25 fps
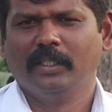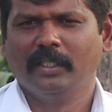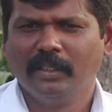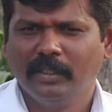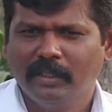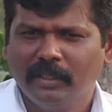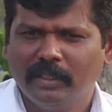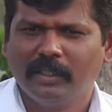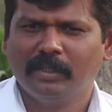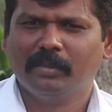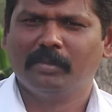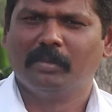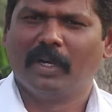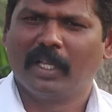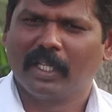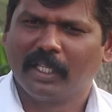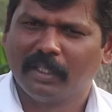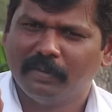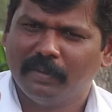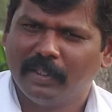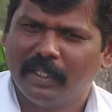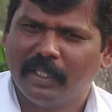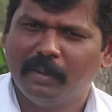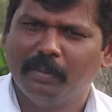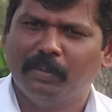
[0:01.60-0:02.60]
இந்து
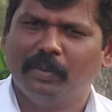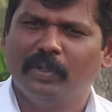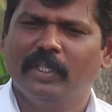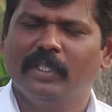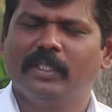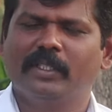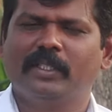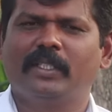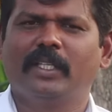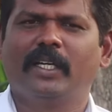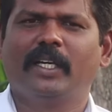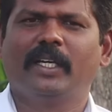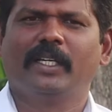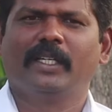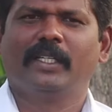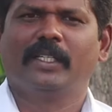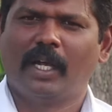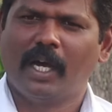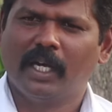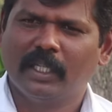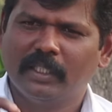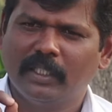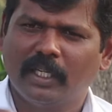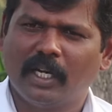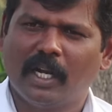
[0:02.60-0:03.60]
மதவெறி பிடித்த
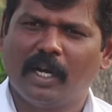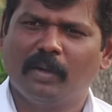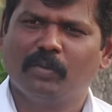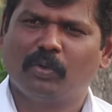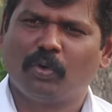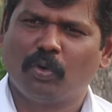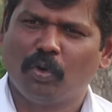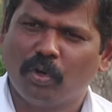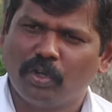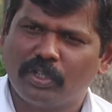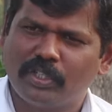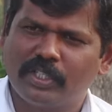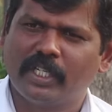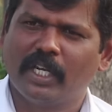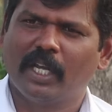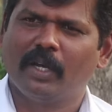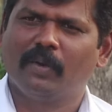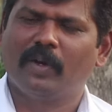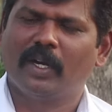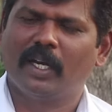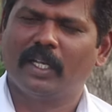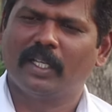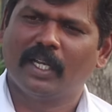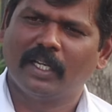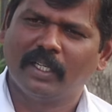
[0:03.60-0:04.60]
நாதராம்
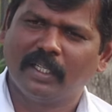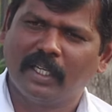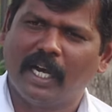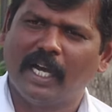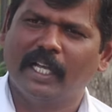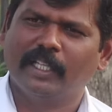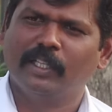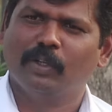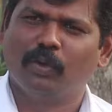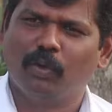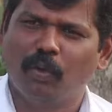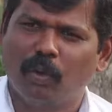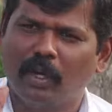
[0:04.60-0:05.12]
கோட்சேவால் தான் காந்தி